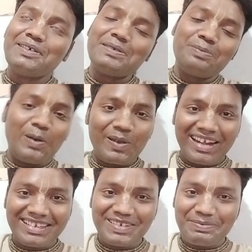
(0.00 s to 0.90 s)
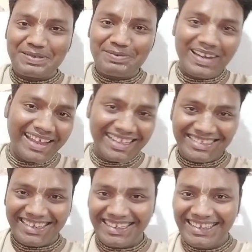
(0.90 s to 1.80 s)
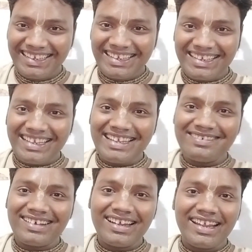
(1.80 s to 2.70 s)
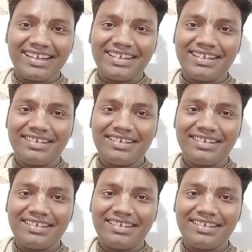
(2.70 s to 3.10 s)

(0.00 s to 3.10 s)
উনি বড় একটি শপিং মলে গেছে গিয়ে ওখানে একটি